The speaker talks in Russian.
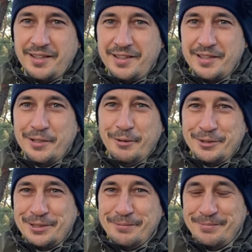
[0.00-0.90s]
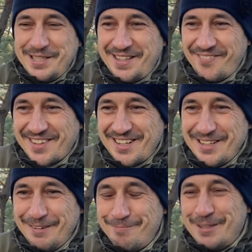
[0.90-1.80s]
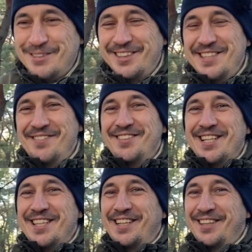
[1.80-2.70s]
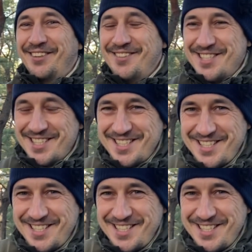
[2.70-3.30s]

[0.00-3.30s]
Для того, чтобы пойти правильно в поход, к нему надо готовиться за